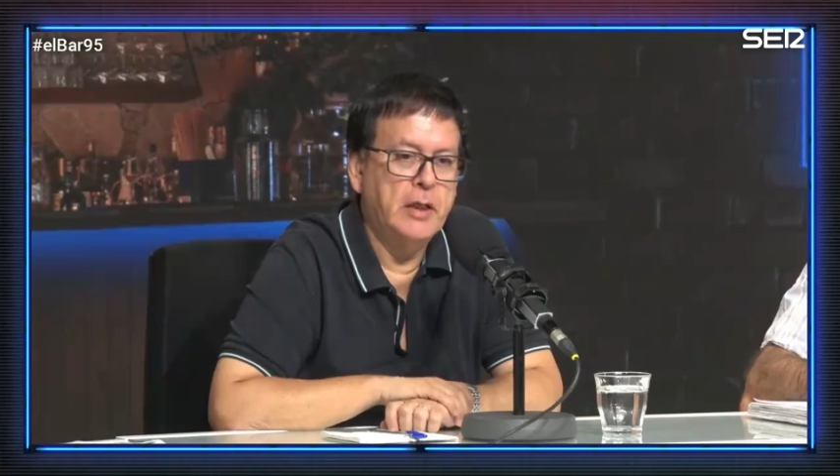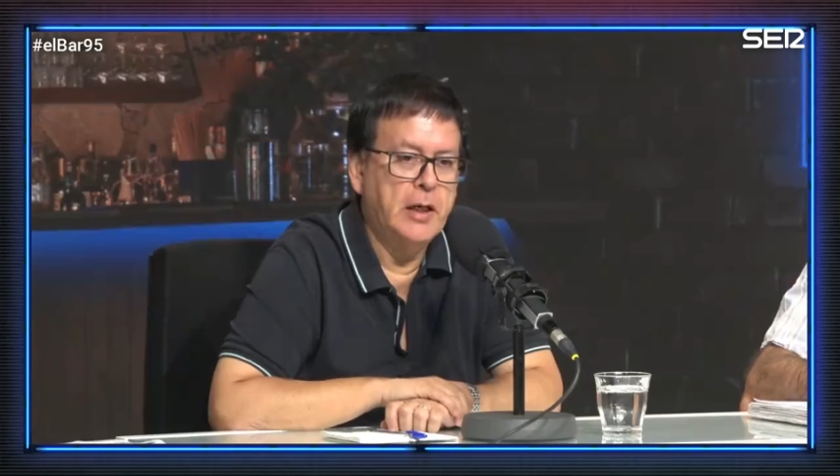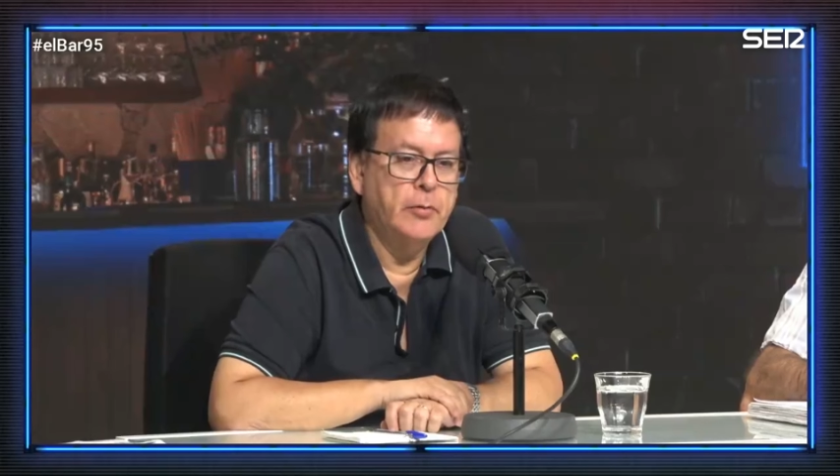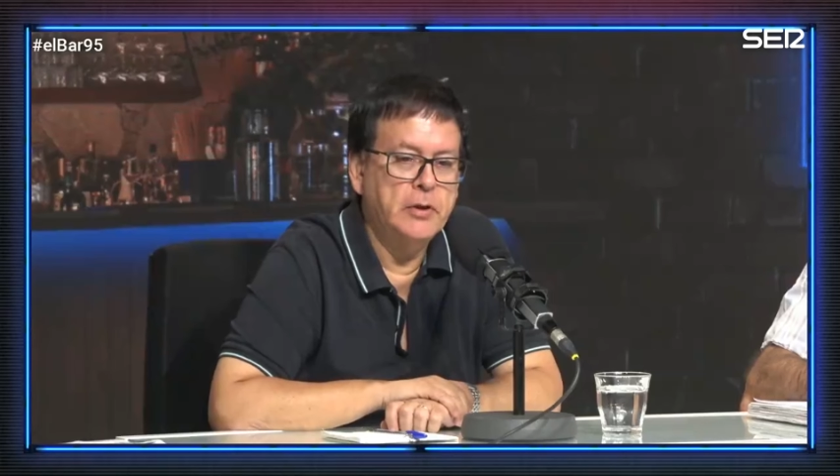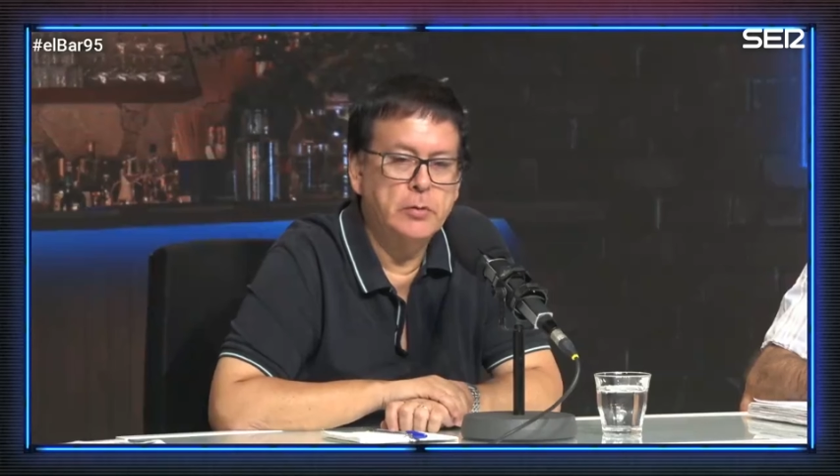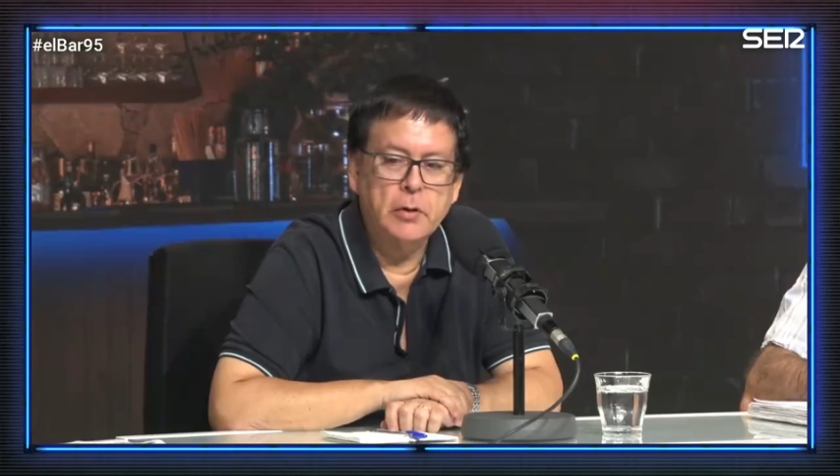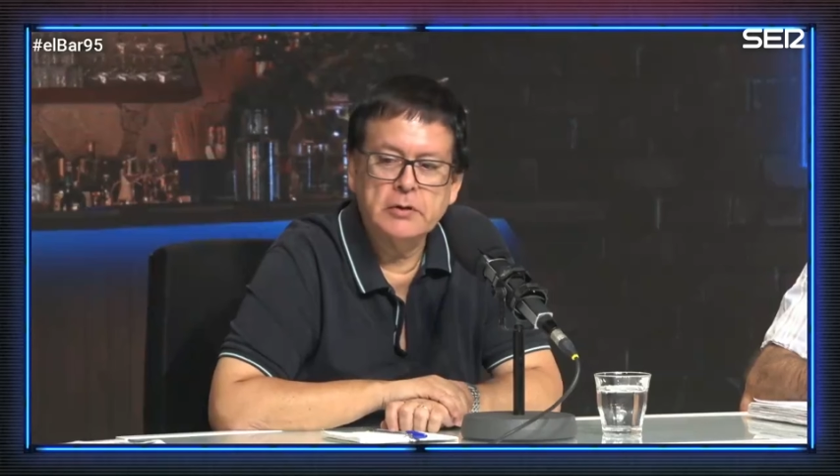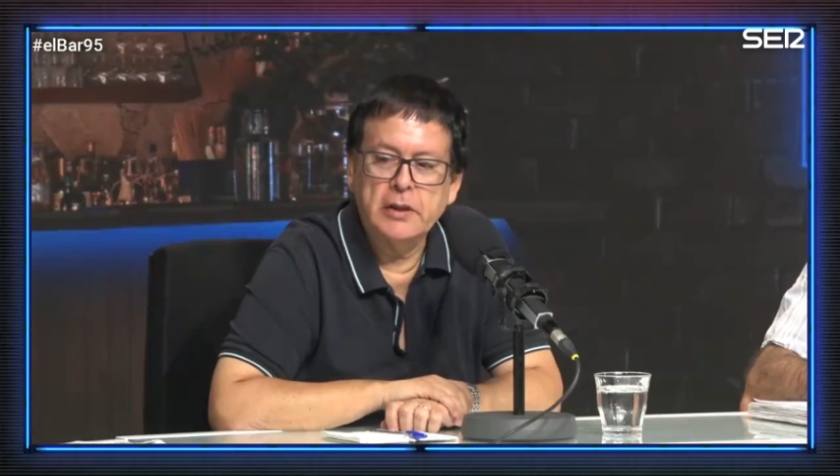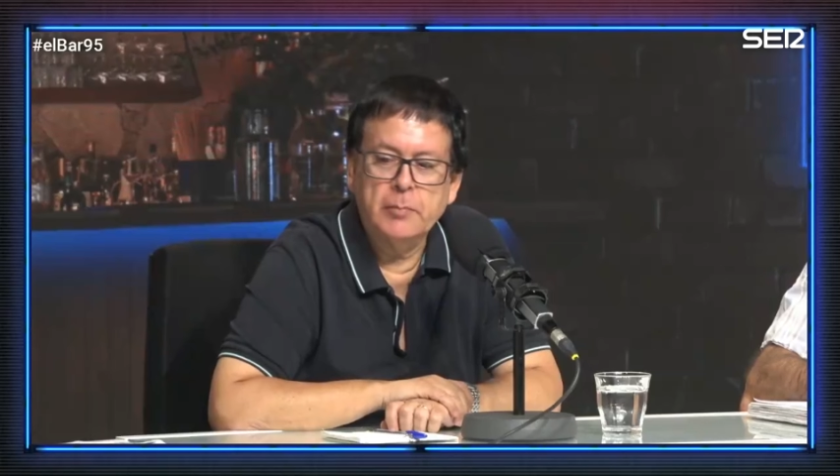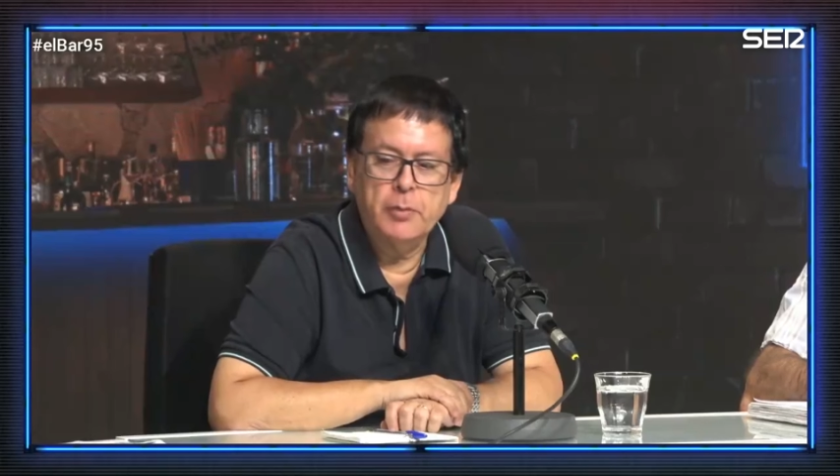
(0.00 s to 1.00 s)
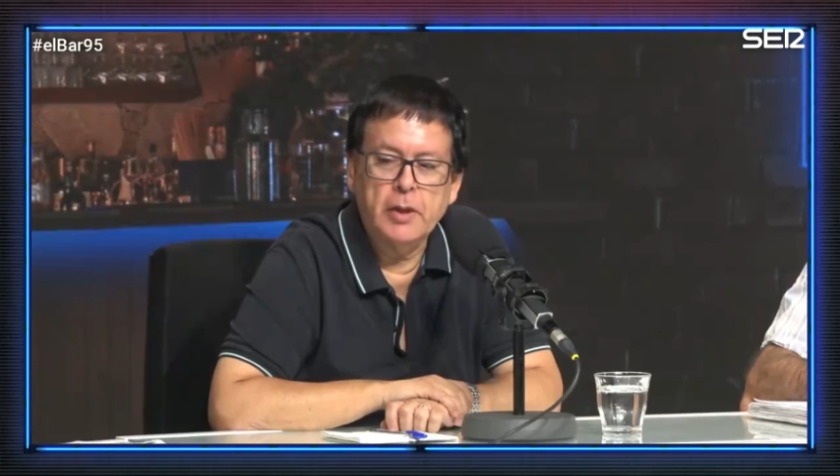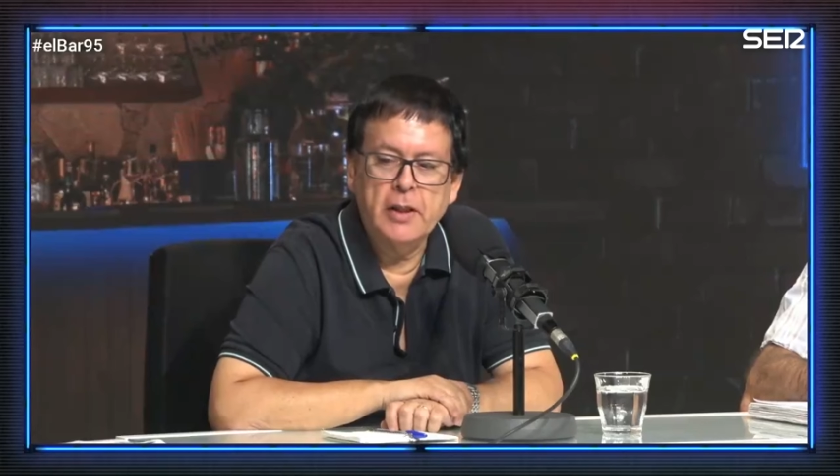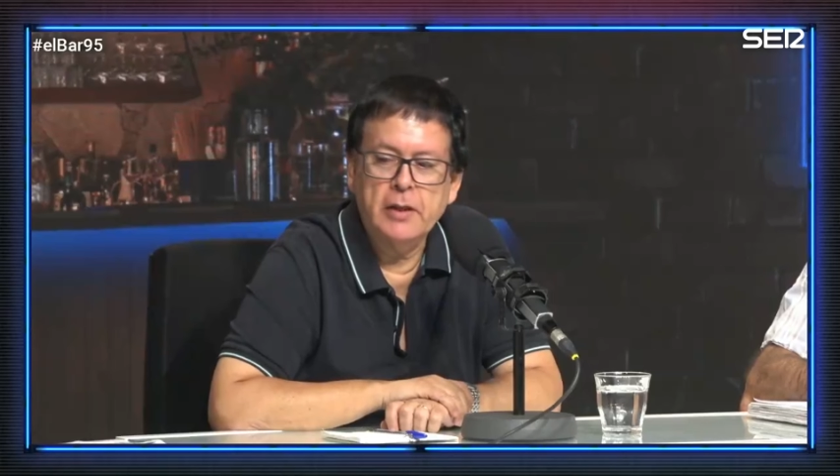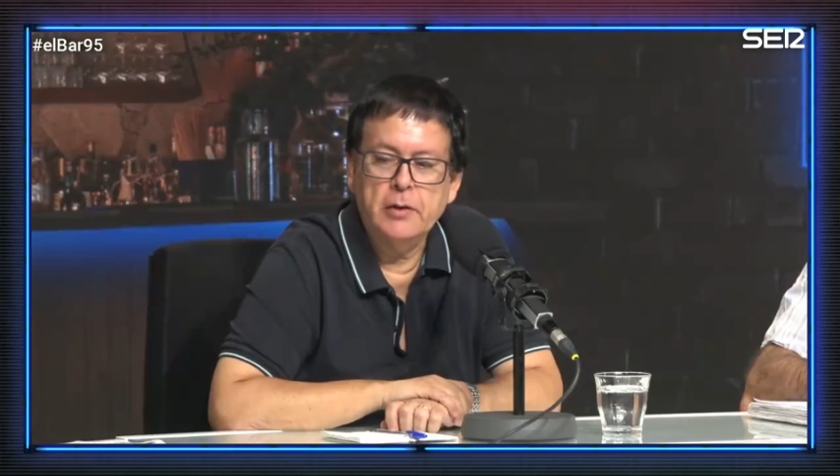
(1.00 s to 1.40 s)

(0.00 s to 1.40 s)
ha ganado un título esta temporada,